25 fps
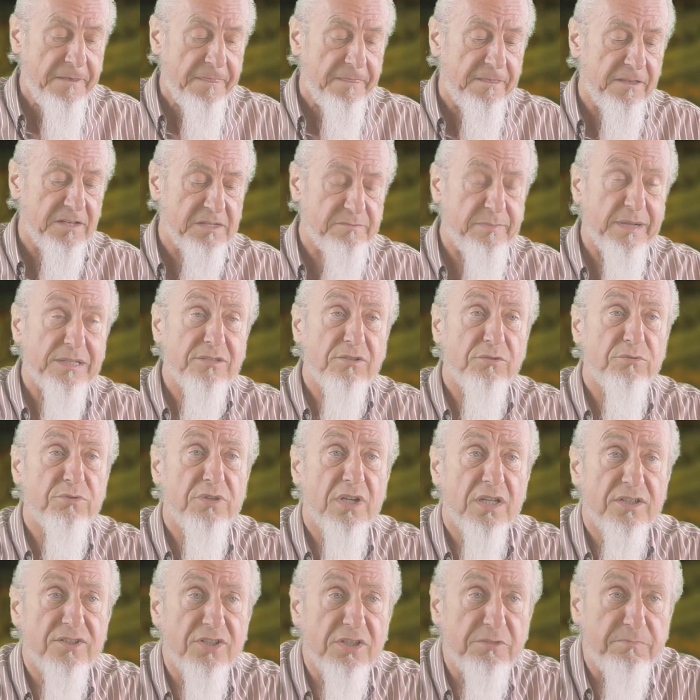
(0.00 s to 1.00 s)
To jest bardzo
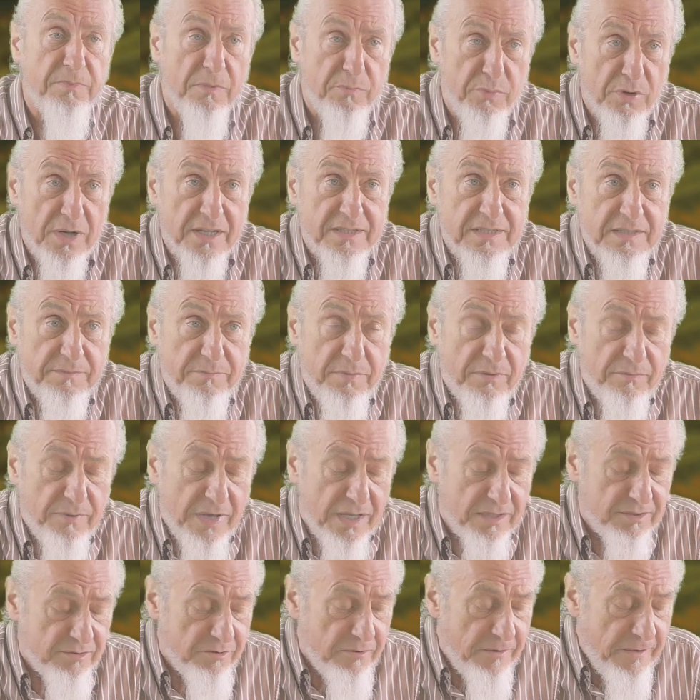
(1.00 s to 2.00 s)
duża część populacji
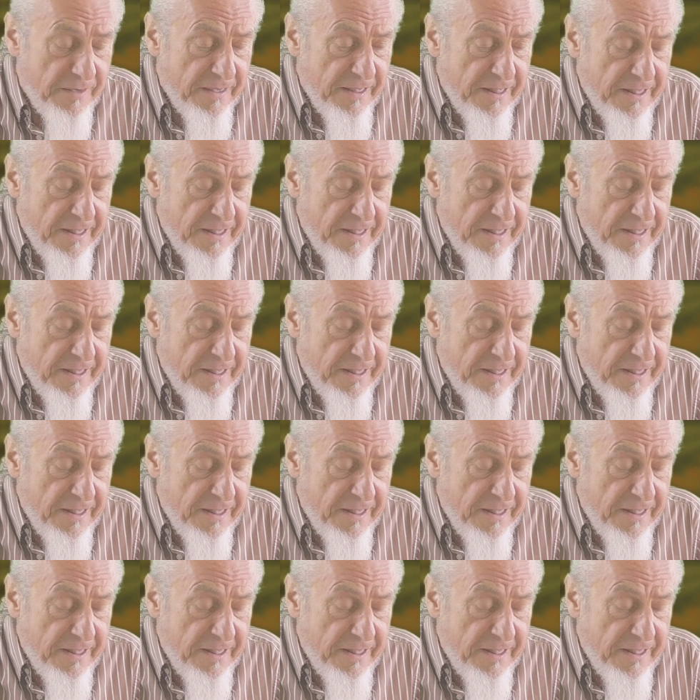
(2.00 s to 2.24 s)
powiatu.